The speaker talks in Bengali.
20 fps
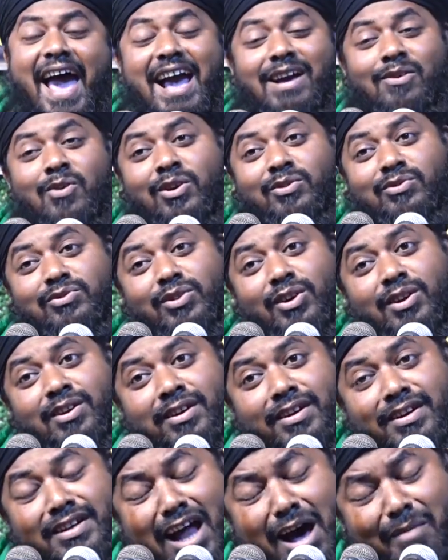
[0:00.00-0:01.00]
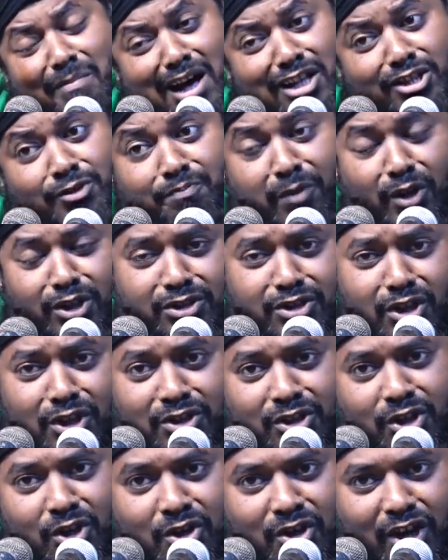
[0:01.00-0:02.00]
একত্র নামাজ
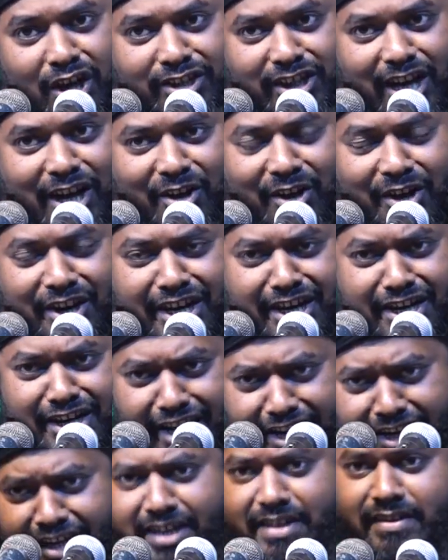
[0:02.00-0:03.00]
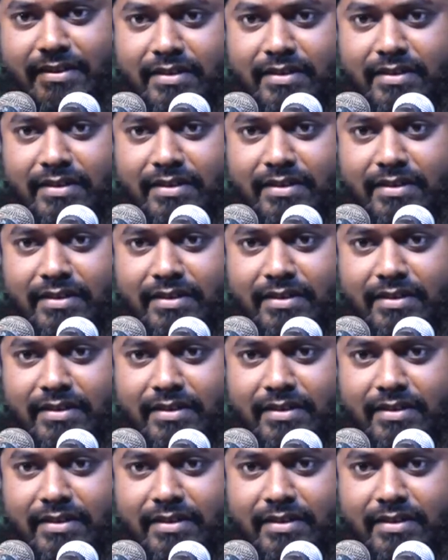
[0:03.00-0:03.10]
পর্যন্ত কজা হয় নাই